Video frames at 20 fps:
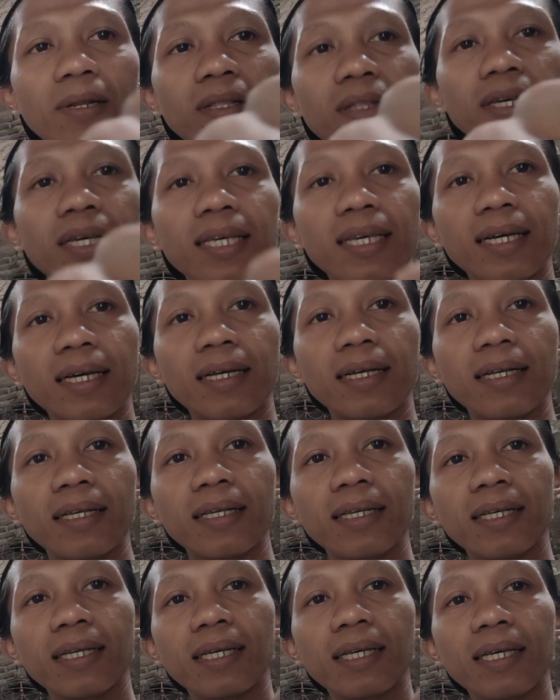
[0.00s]
lagi ya
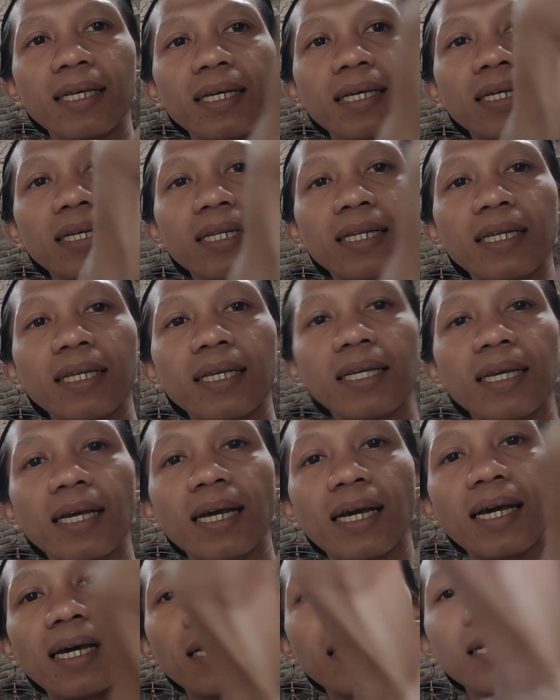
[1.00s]
di
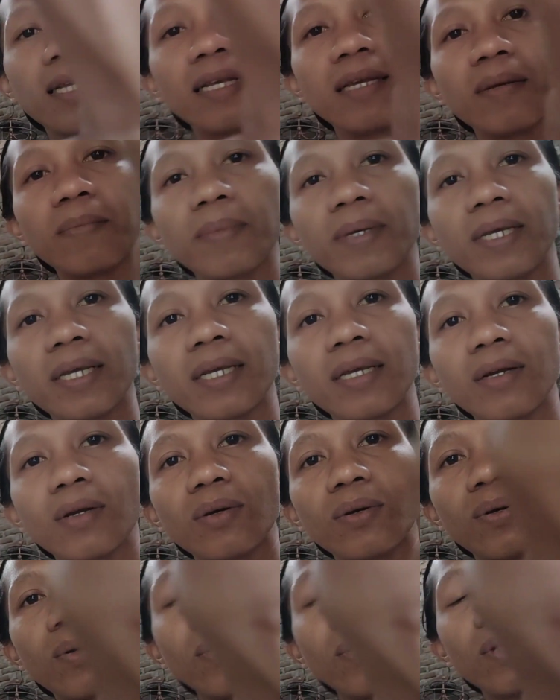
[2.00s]
hari
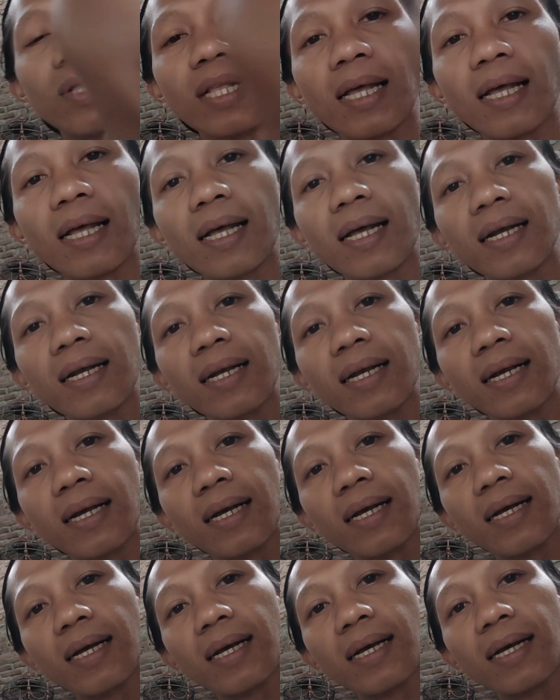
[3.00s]
minggu
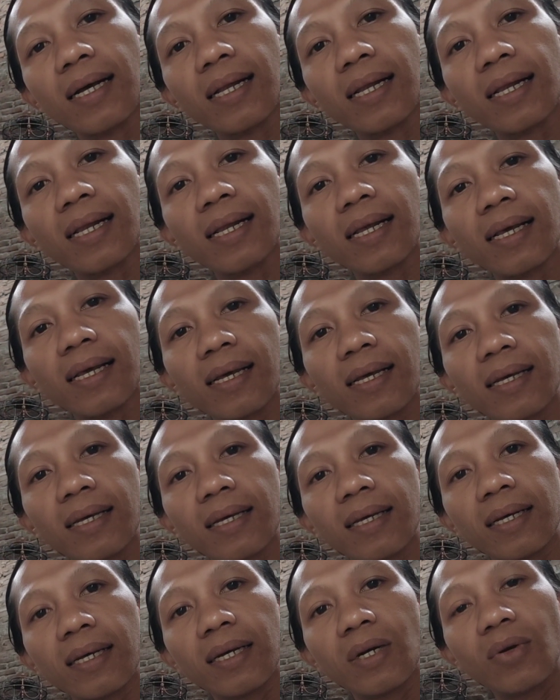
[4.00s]
tanggal
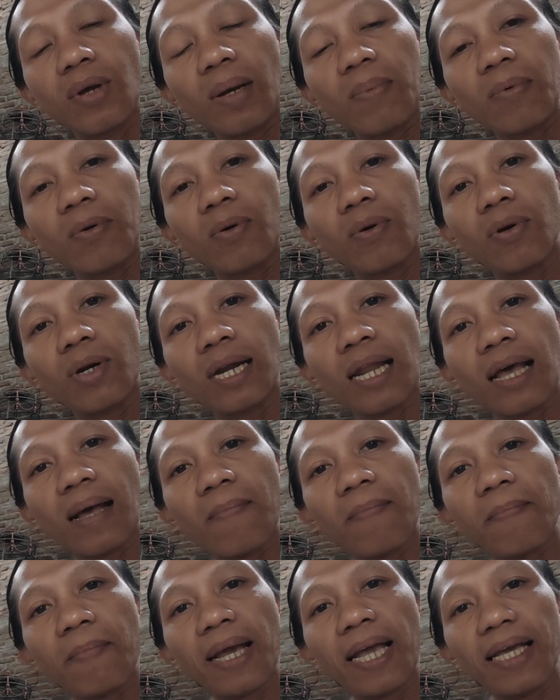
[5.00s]
26
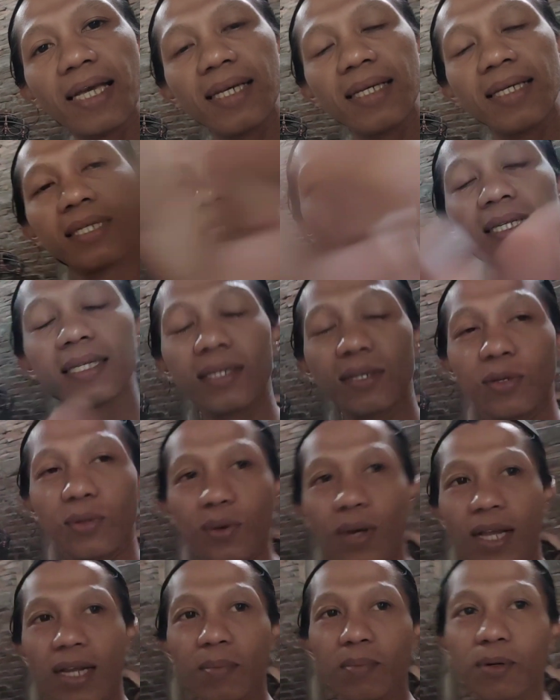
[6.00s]
Mei
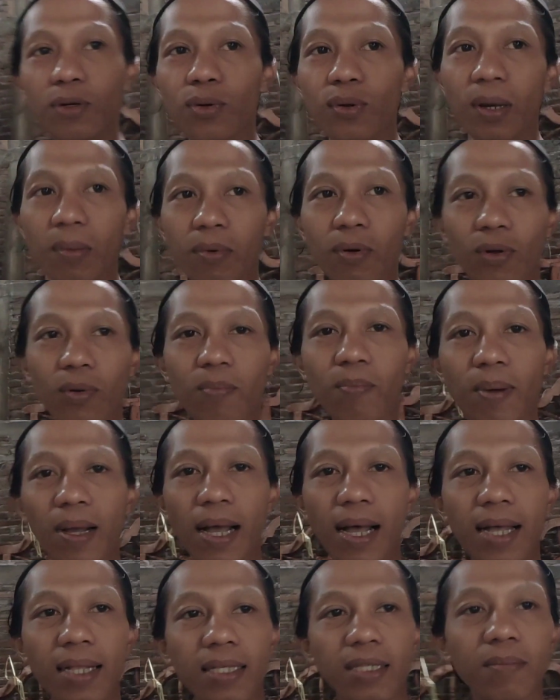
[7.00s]

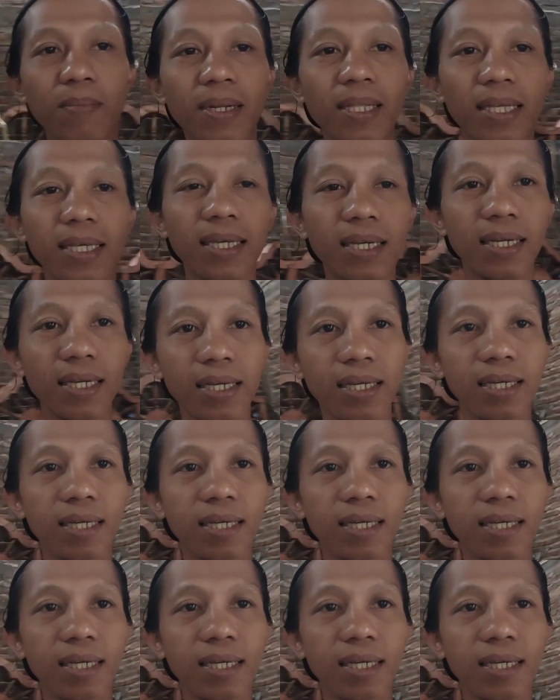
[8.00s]
2024 seperti ini